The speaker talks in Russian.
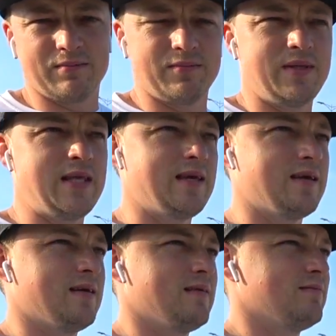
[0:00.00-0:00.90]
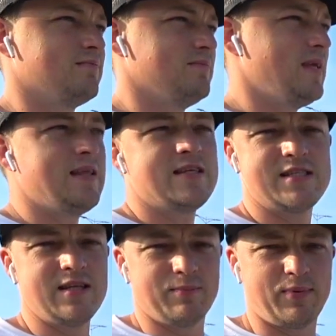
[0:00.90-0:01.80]
Не, я не
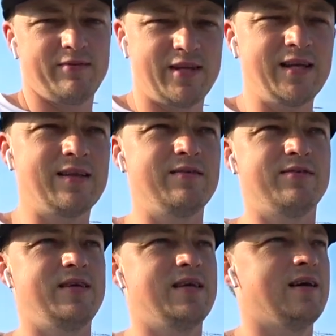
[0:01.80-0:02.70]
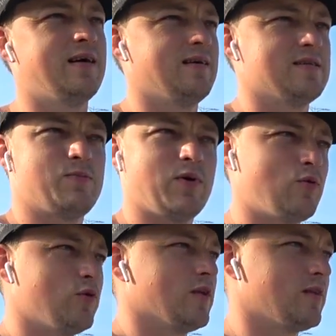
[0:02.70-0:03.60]
сильно привередлив, я
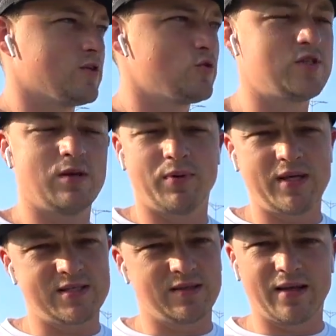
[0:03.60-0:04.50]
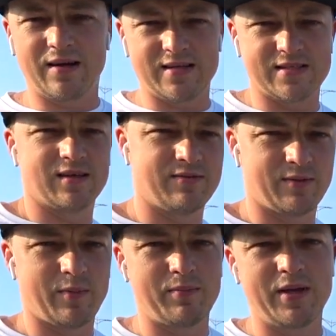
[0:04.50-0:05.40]
спокойно отношусь. Я поездил на разных
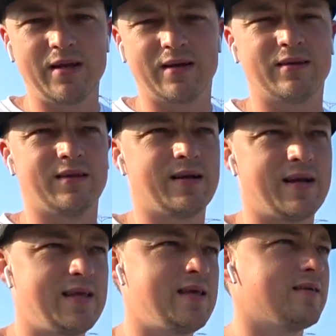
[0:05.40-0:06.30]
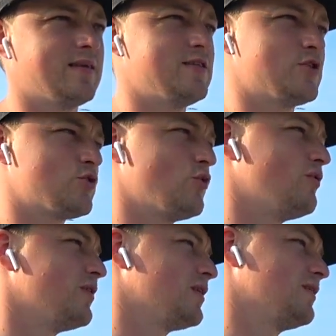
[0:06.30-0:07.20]
автомобилях, на дорогих, на
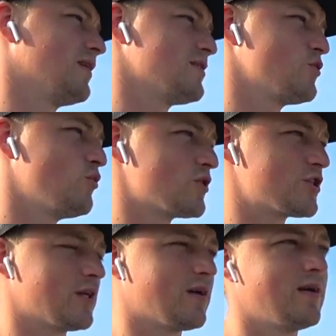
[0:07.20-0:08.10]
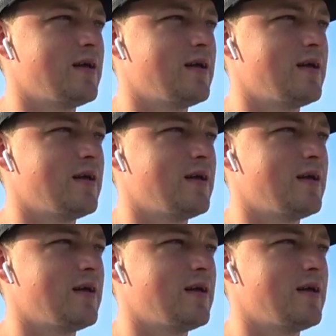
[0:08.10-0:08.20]
дешевых, на роскошных.